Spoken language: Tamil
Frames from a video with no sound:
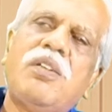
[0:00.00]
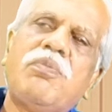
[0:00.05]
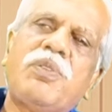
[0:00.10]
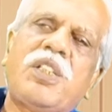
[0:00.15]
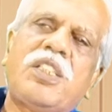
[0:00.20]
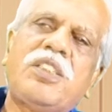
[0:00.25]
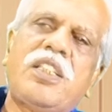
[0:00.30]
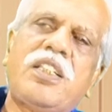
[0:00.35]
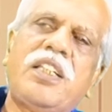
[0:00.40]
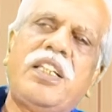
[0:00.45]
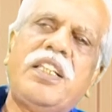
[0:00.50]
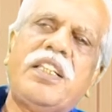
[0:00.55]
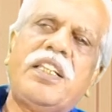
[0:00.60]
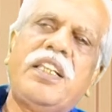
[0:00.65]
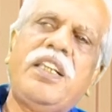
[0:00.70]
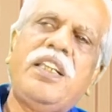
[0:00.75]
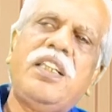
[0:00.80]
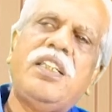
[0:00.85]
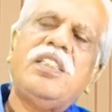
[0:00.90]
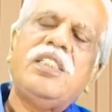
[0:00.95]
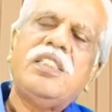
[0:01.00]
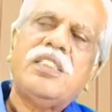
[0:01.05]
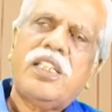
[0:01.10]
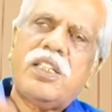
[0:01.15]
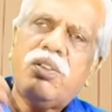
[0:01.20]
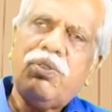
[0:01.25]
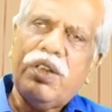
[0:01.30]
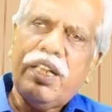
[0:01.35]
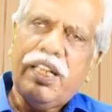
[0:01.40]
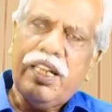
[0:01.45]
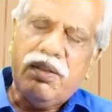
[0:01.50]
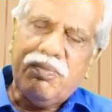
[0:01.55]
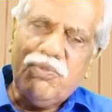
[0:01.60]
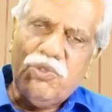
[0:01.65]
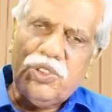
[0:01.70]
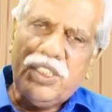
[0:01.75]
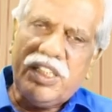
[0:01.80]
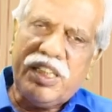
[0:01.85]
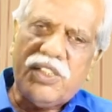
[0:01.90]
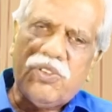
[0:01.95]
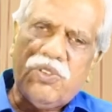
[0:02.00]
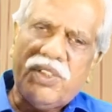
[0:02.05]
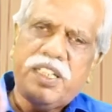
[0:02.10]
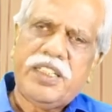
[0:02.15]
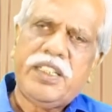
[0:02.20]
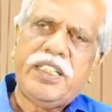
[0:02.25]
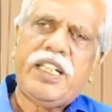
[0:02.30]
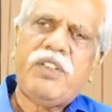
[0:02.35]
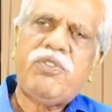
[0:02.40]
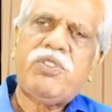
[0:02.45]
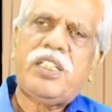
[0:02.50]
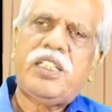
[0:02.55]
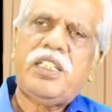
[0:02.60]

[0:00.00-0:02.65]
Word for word: பிறந்த நாளைக்கு என்னுடைய மூதாதையுடைய நினைவு